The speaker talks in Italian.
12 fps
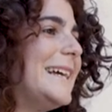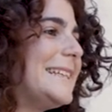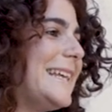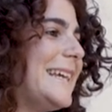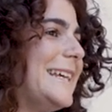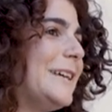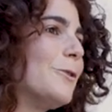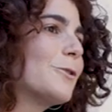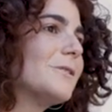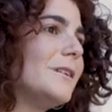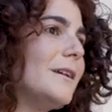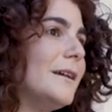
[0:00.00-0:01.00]
dei
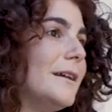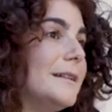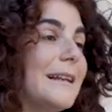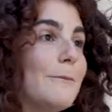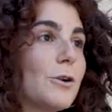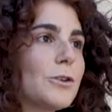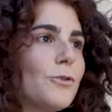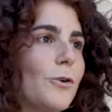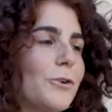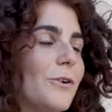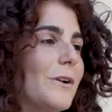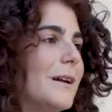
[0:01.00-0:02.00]
corti di
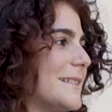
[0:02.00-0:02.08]
laboratorio.